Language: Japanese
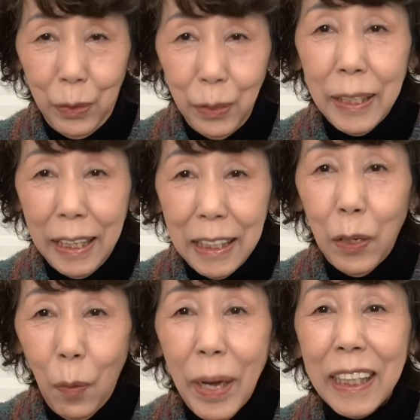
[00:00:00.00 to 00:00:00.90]
最近
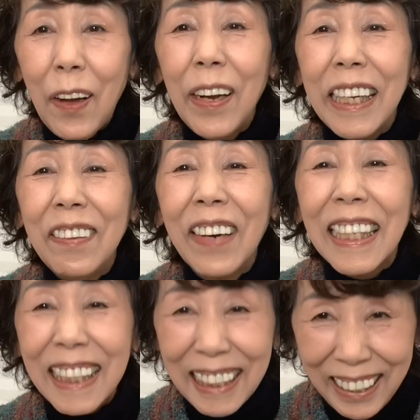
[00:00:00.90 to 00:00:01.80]
困っておりま
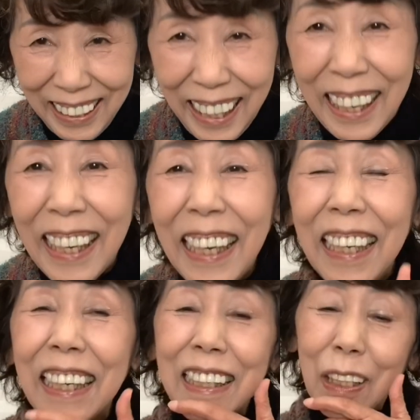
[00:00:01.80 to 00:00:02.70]
すので、
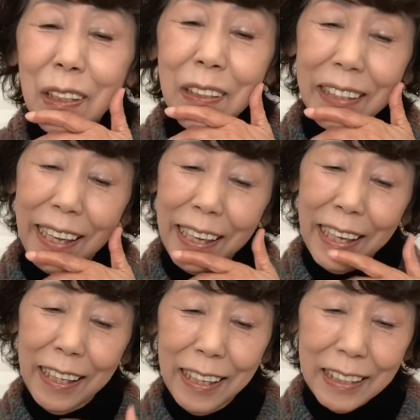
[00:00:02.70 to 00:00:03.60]
えー、ちょっとね、
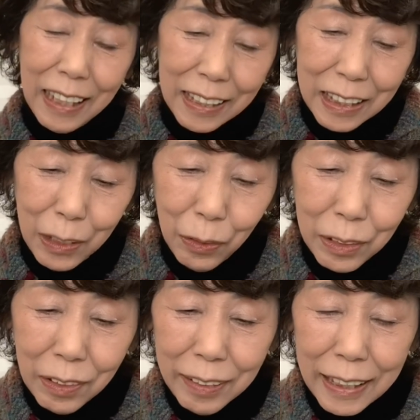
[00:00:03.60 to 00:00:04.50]
えー、雑誌の付
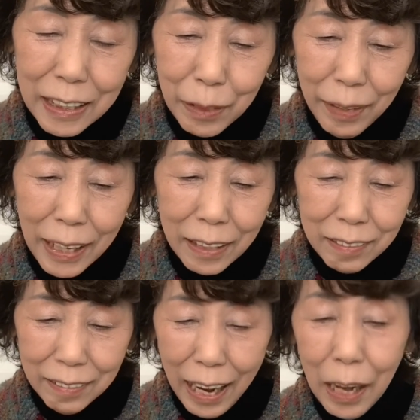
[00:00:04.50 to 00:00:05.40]
録はしばら
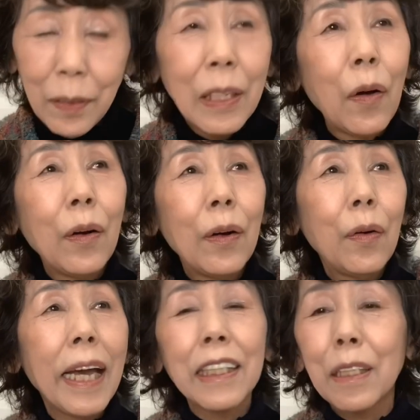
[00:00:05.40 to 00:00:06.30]
くは お,
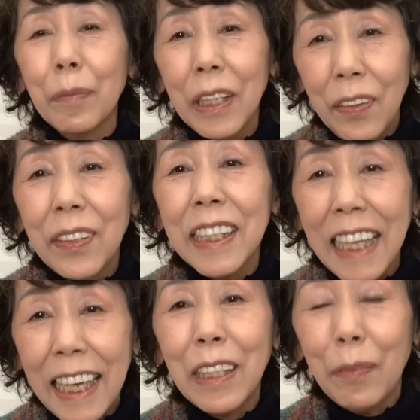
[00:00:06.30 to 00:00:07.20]
お休みをし
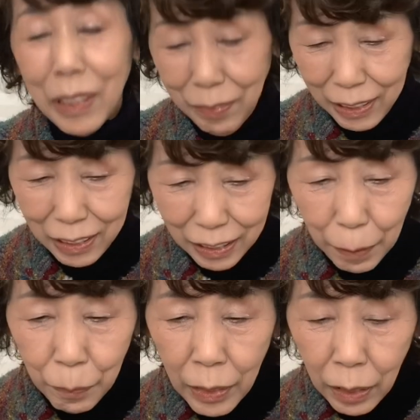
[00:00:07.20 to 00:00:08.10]
たいと思います
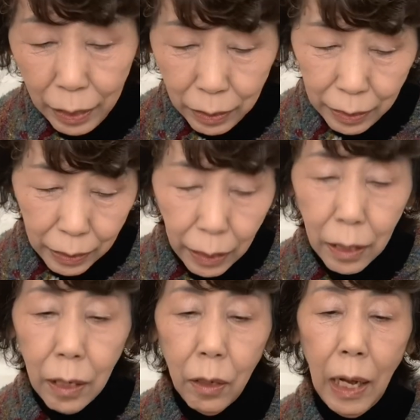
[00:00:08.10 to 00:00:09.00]
ね。えー、でね
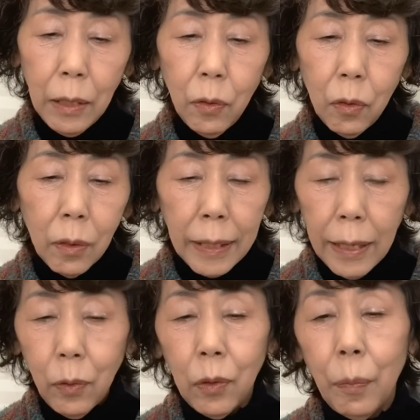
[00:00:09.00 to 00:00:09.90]
あの今
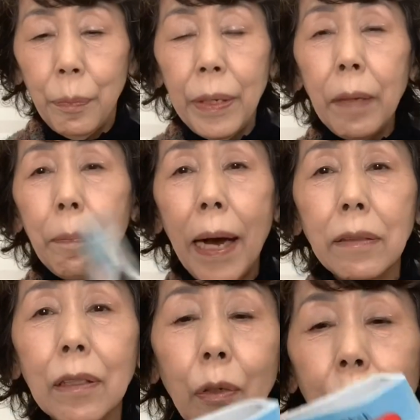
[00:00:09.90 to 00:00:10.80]
回この
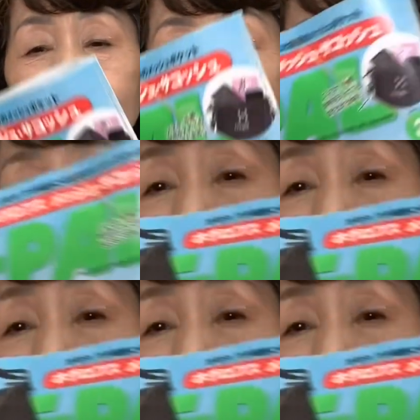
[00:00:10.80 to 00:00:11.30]
ビーパル というね